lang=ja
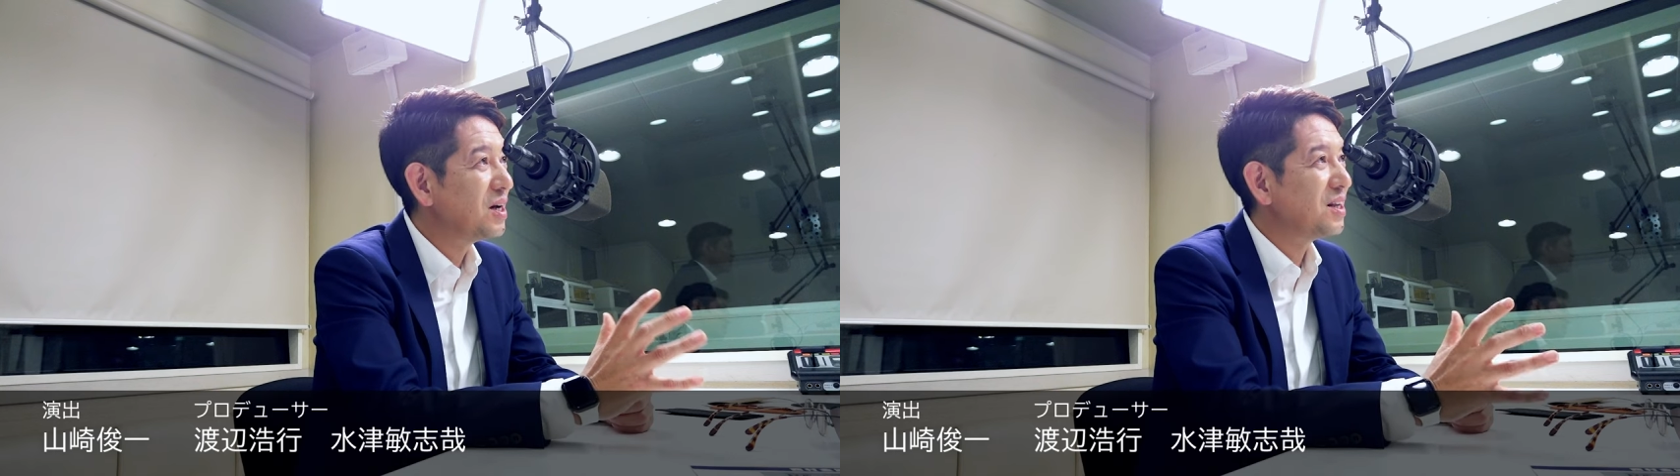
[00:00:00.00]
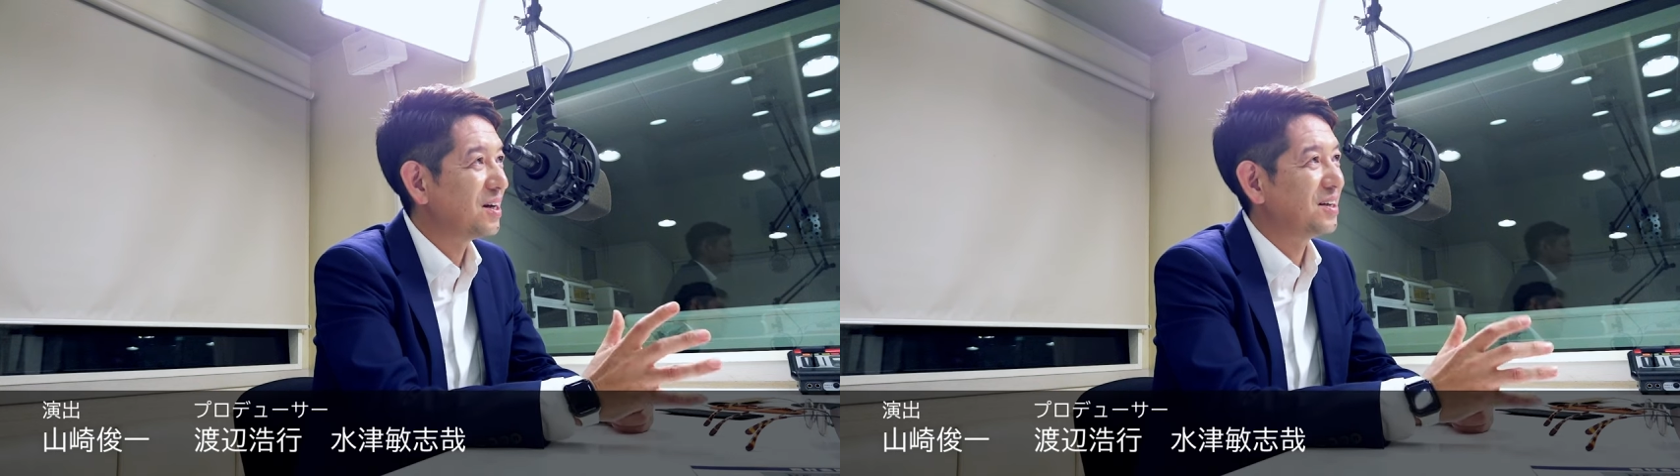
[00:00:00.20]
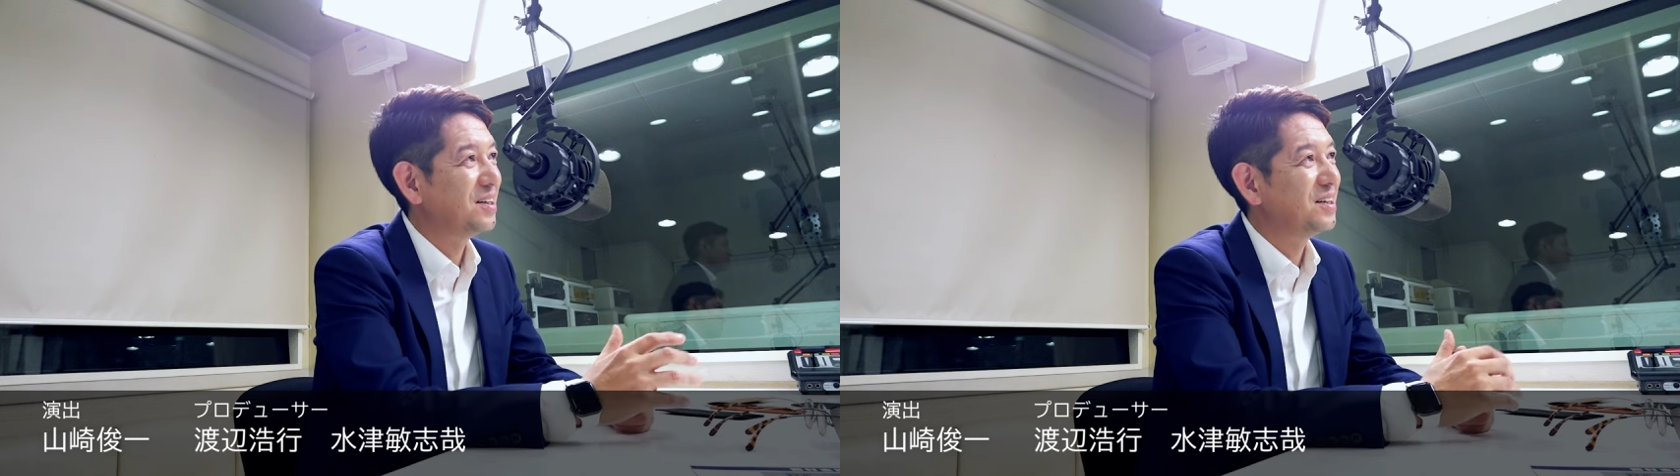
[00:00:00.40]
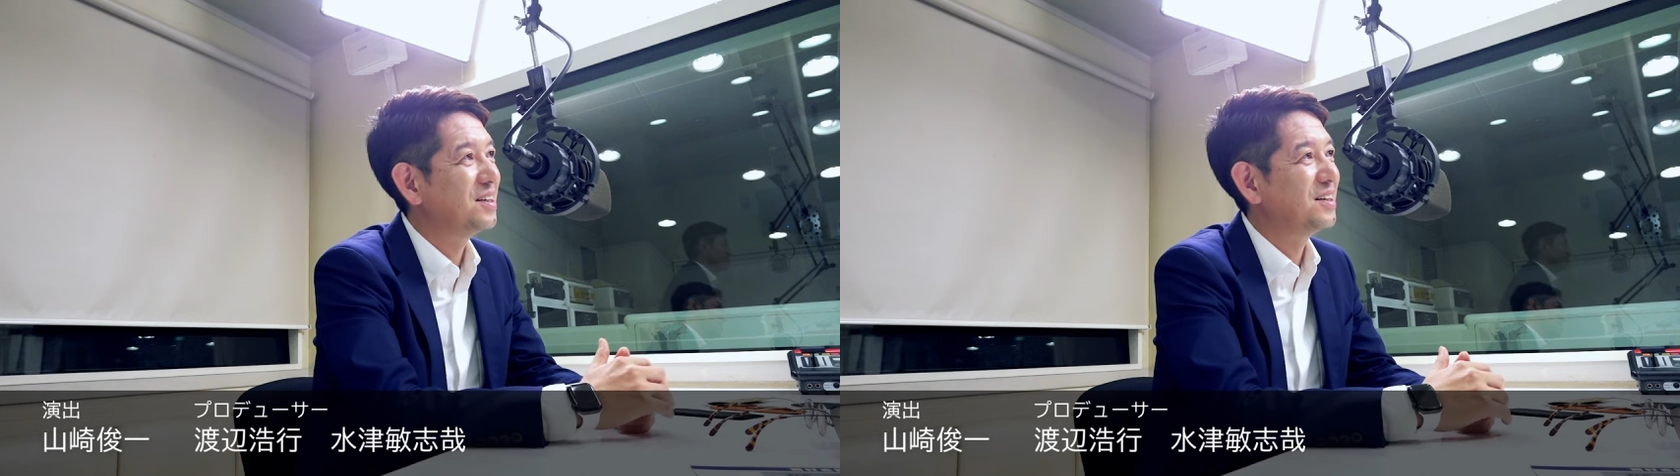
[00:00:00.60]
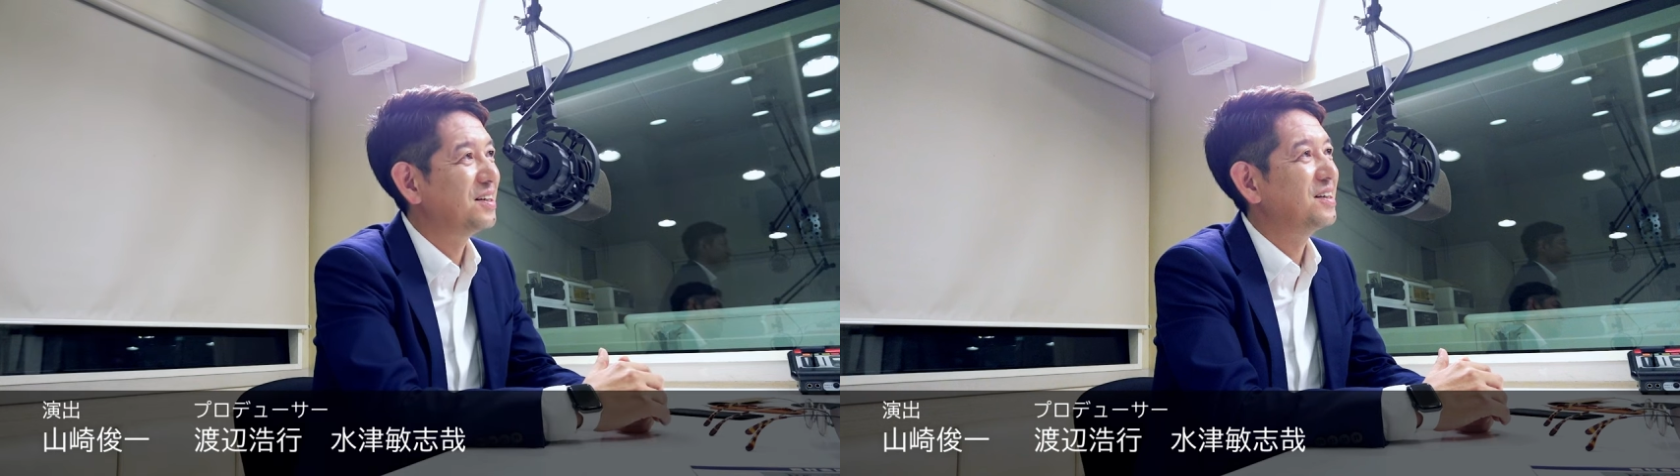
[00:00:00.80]
がない
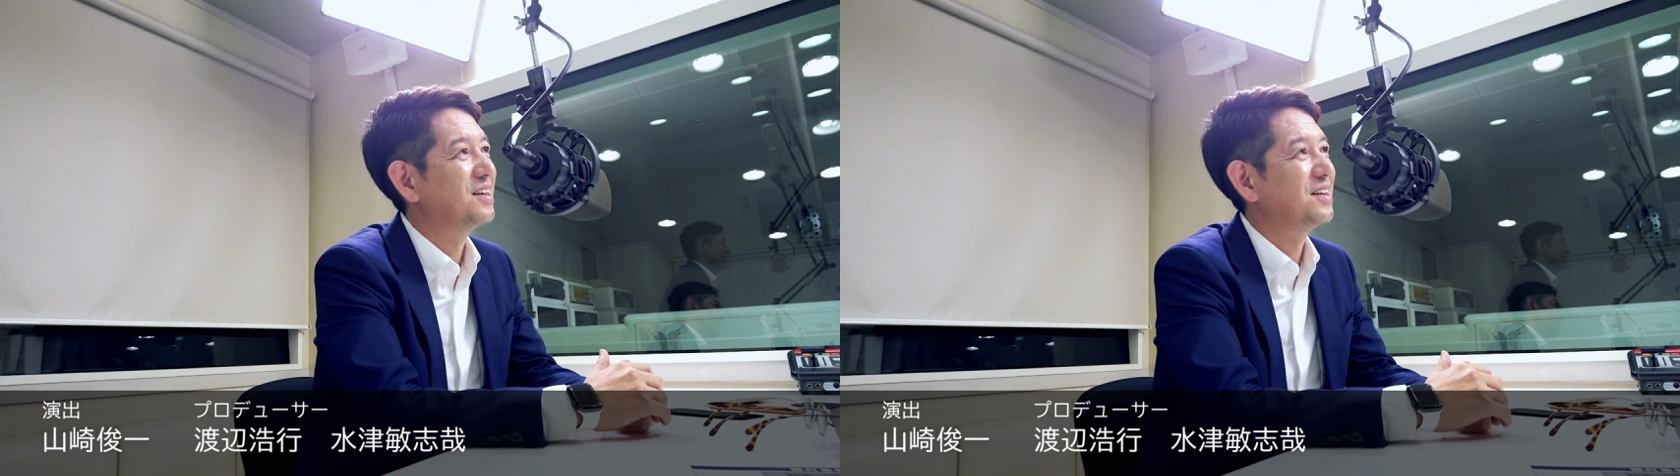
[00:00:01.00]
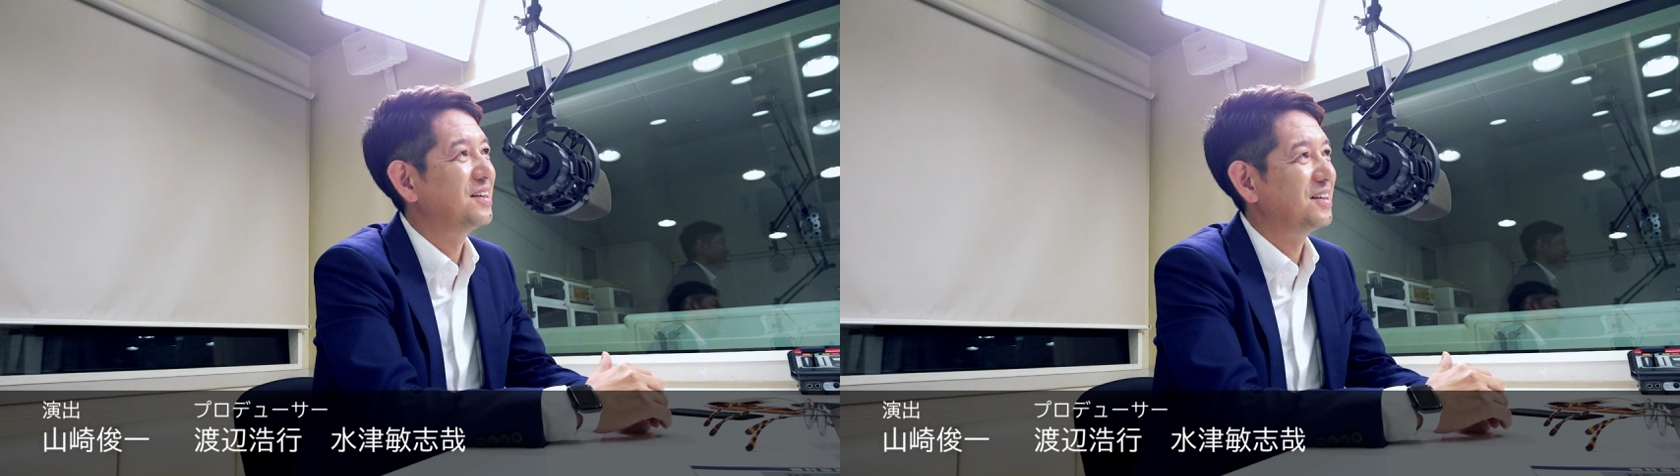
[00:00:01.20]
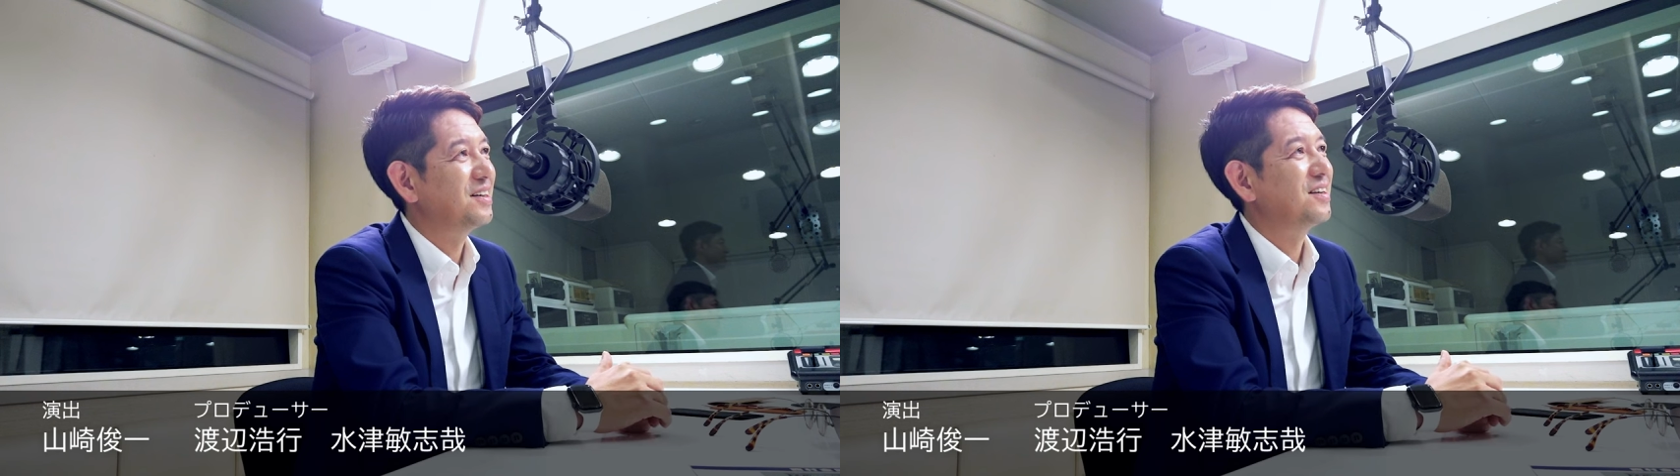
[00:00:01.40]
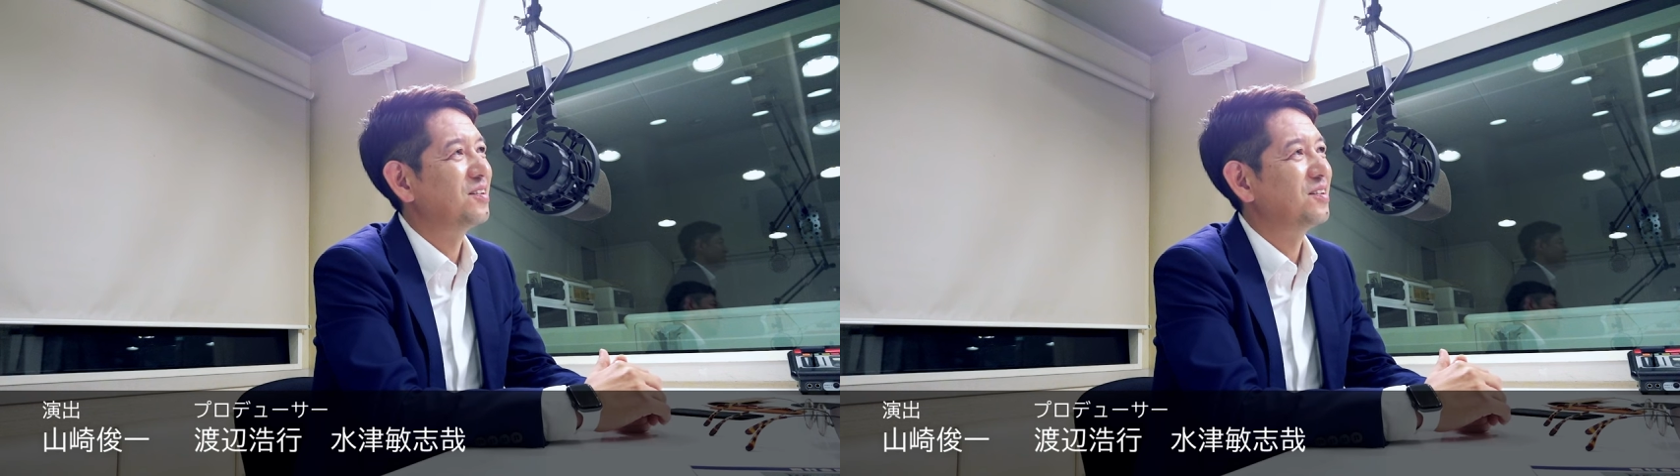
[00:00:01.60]
うん